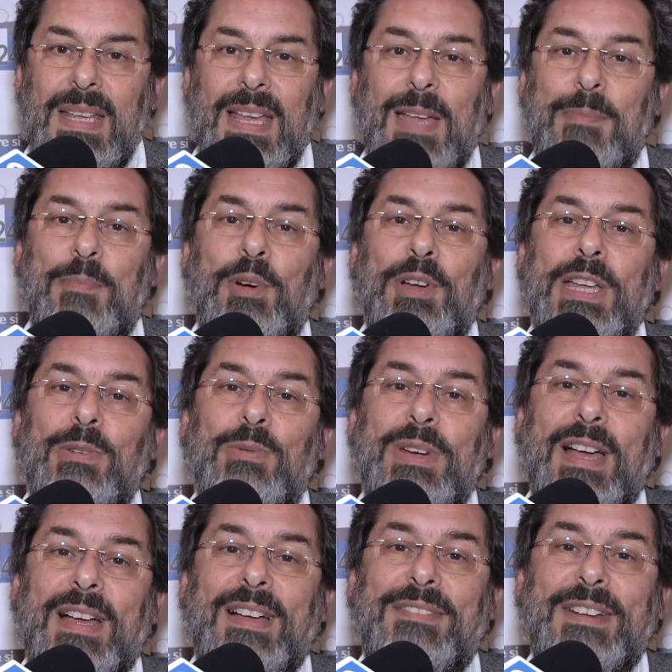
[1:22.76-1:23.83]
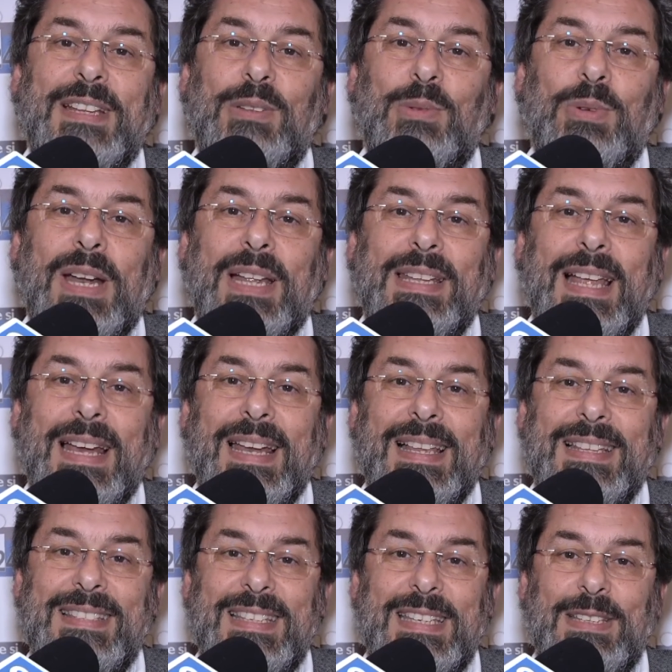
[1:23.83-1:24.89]
e poi una freddura dal
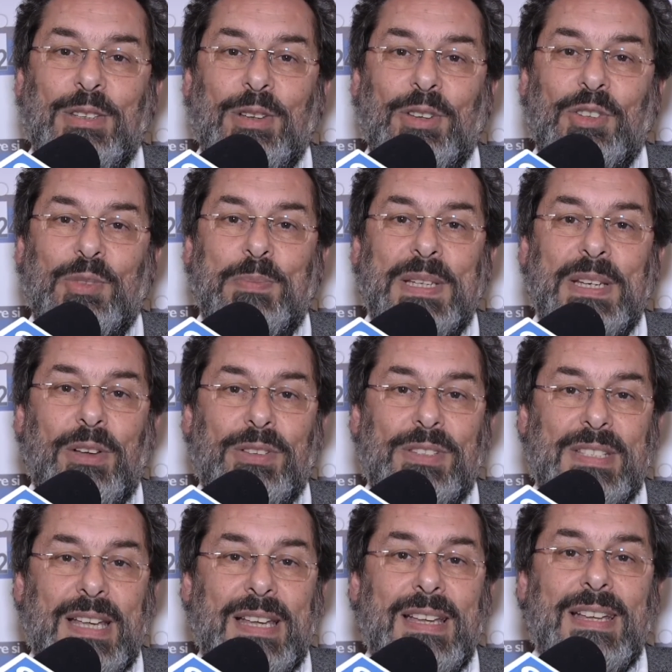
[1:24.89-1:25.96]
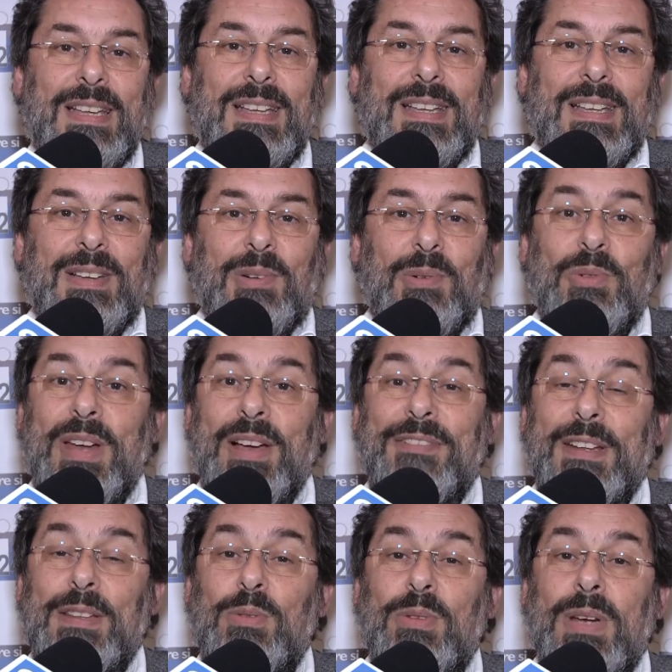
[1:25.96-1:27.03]
sito Spinoza. Una
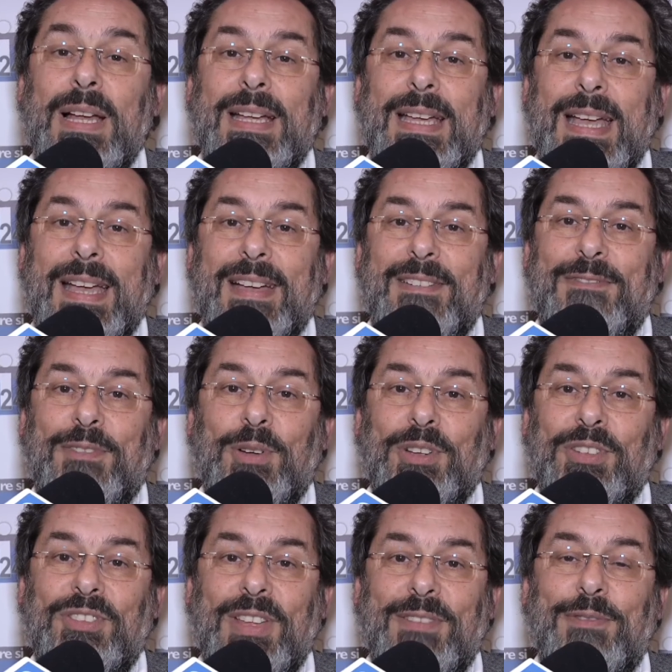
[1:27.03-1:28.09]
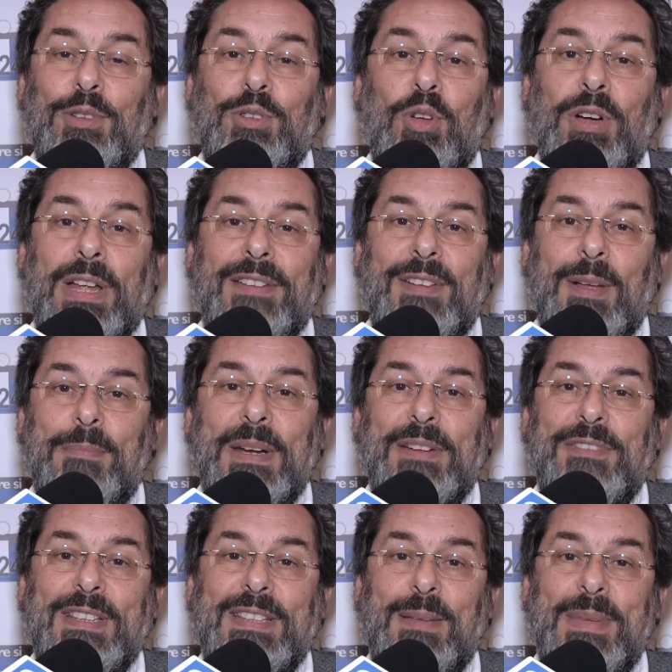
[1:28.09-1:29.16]
freddura che forse fotografa
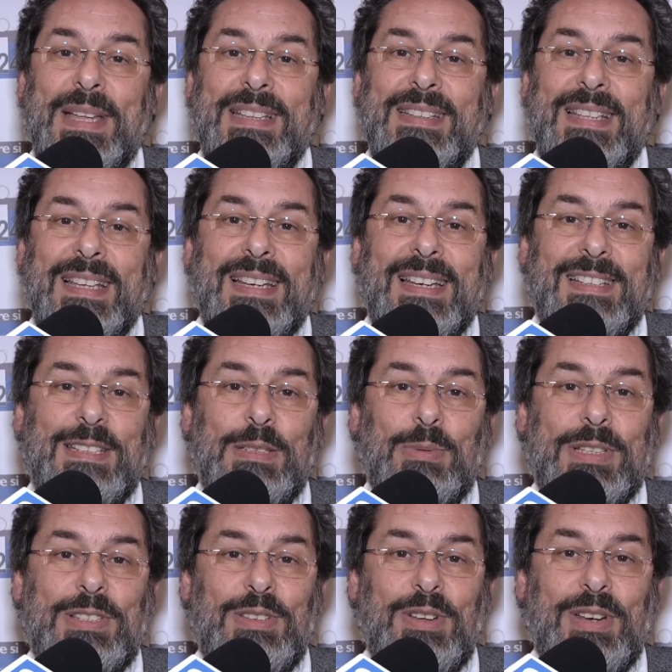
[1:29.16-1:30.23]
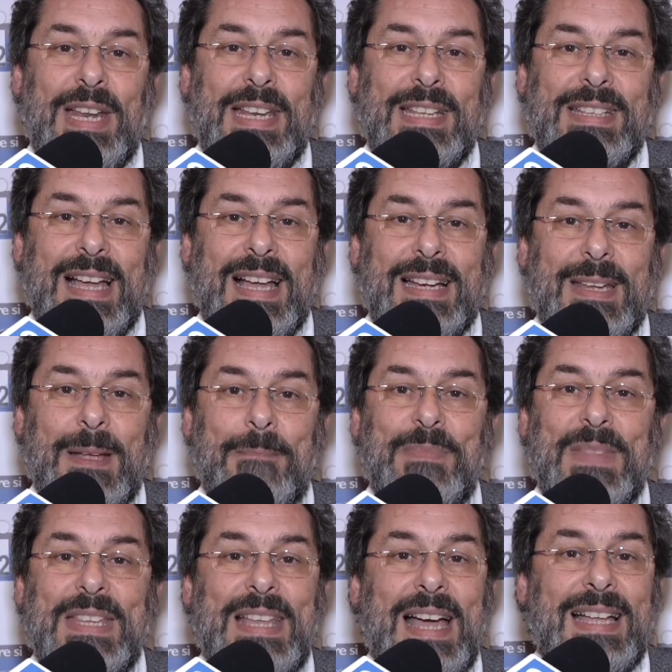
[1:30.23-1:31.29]
perfettamente la situazione in Italia.
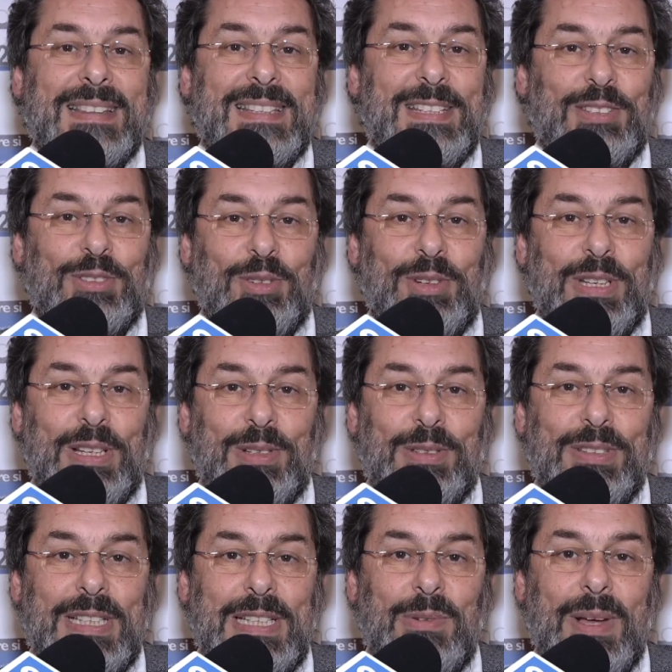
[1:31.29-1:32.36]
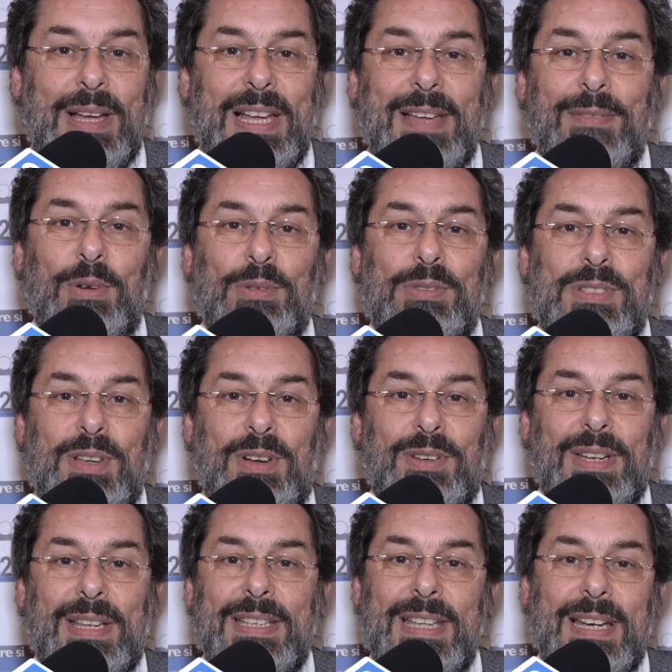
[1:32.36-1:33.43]
I dati sono in continua
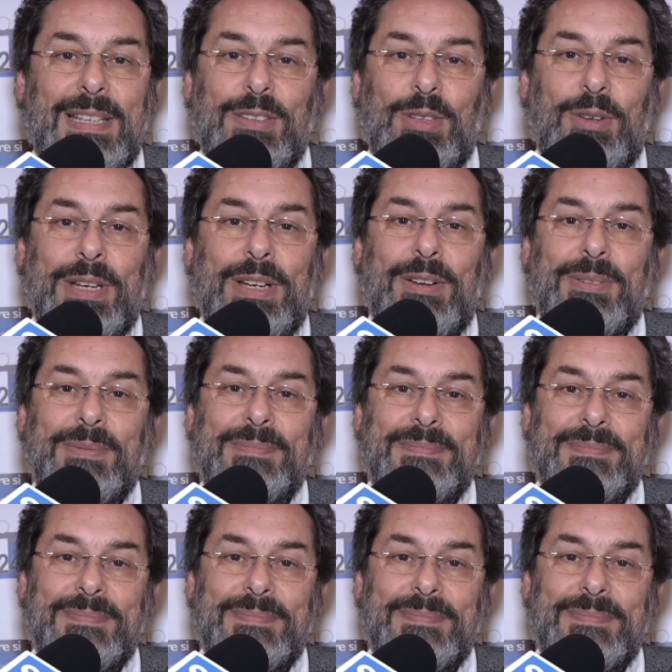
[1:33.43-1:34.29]
evoluzione, gli elettori no.